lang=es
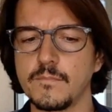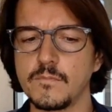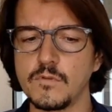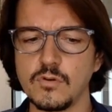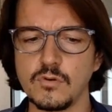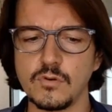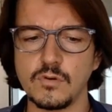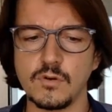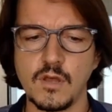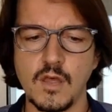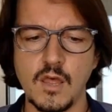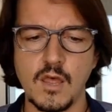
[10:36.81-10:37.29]

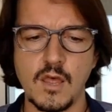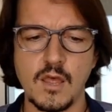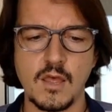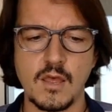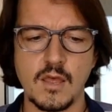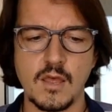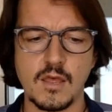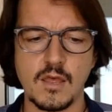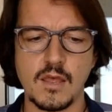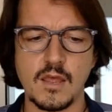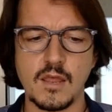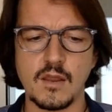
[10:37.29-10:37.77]
Yo,
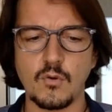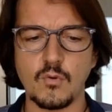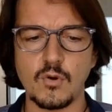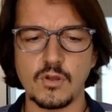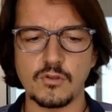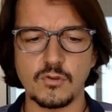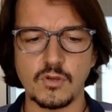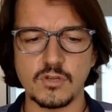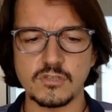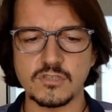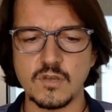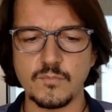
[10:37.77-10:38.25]
en
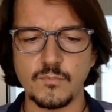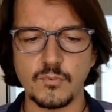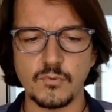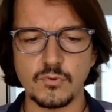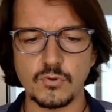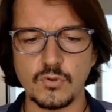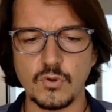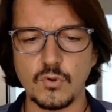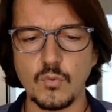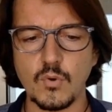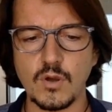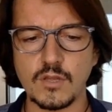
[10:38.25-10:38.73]
cuanto a este
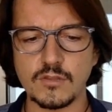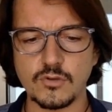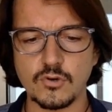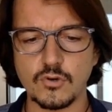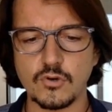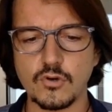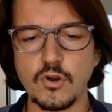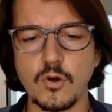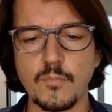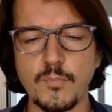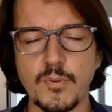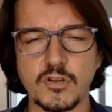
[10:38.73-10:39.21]
punto 4,
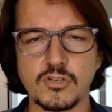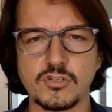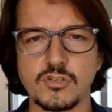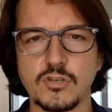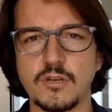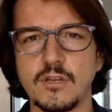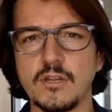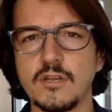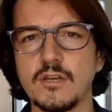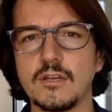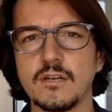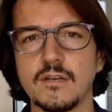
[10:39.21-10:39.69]
no
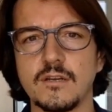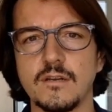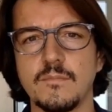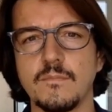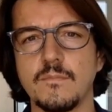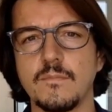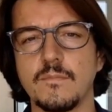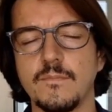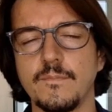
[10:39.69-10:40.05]
presionar,